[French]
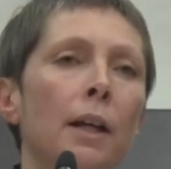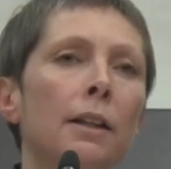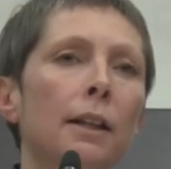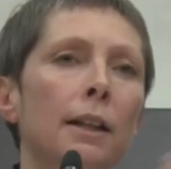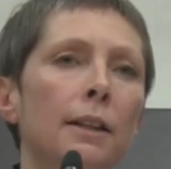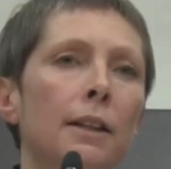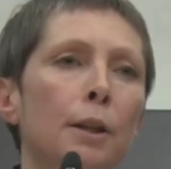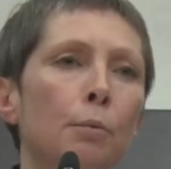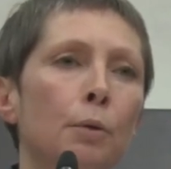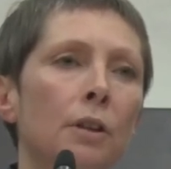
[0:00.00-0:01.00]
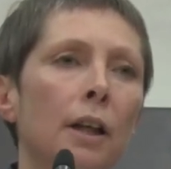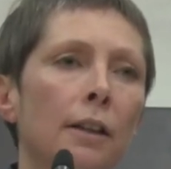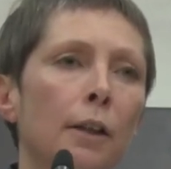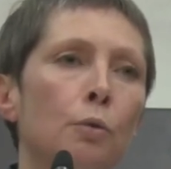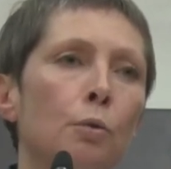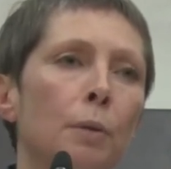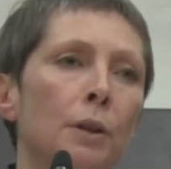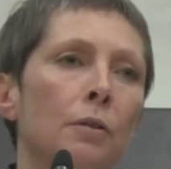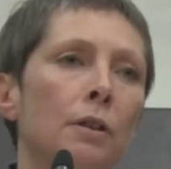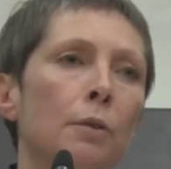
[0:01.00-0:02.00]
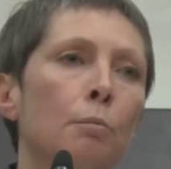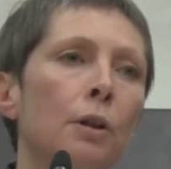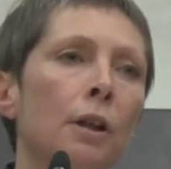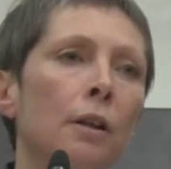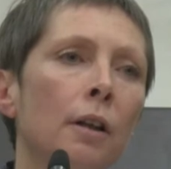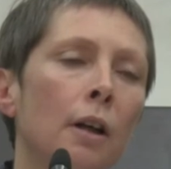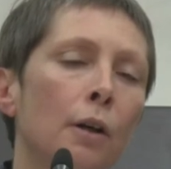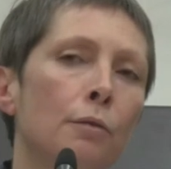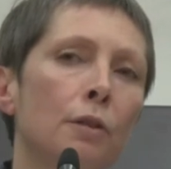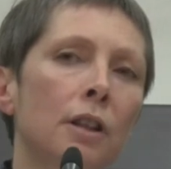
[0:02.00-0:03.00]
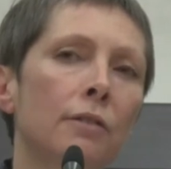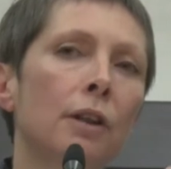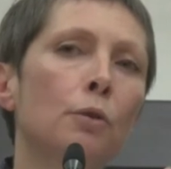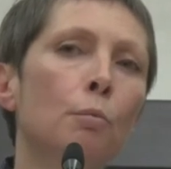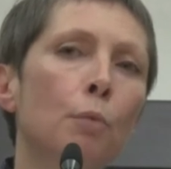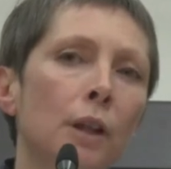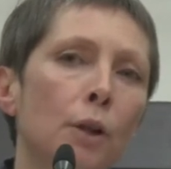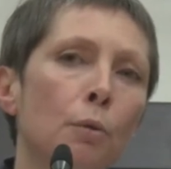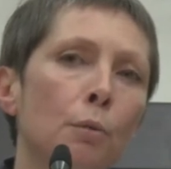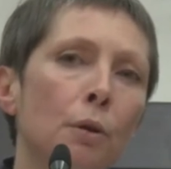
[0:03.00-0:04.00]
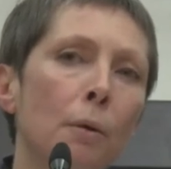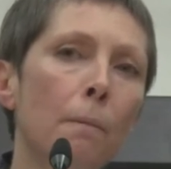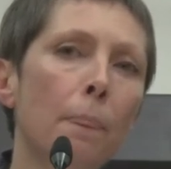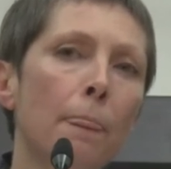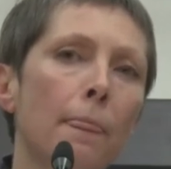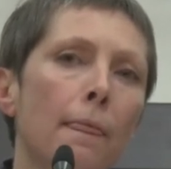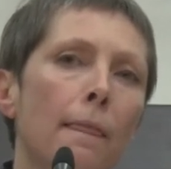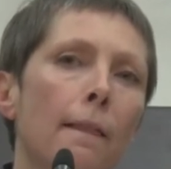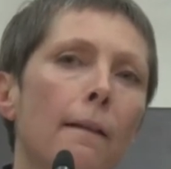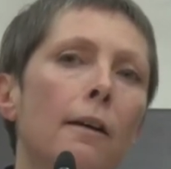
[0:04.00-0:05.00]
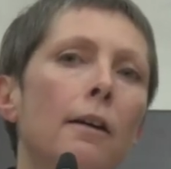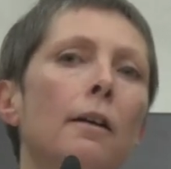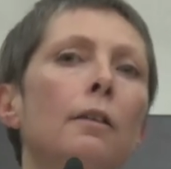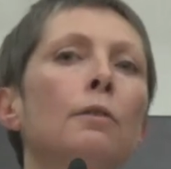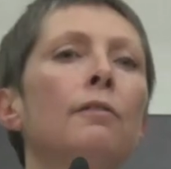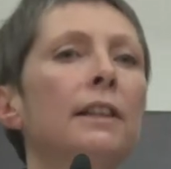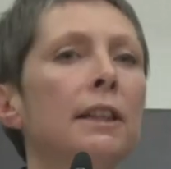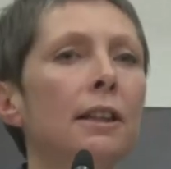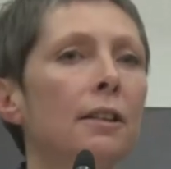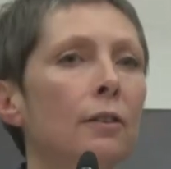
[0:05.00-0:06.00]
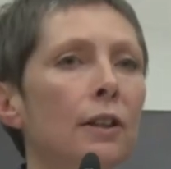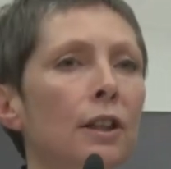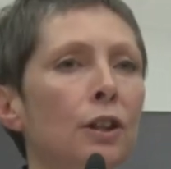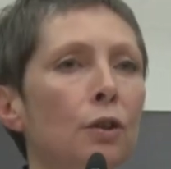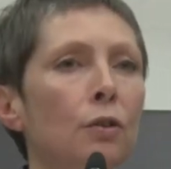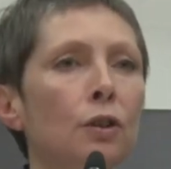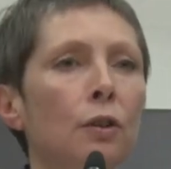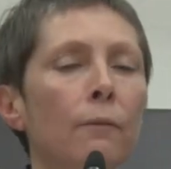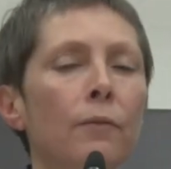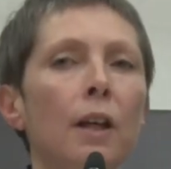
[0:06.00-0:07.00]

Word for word: Certains estiment que c'est un atout parce que c'est une monnaie, le franc CFA est une monnaie commune donc facilitant les échanges.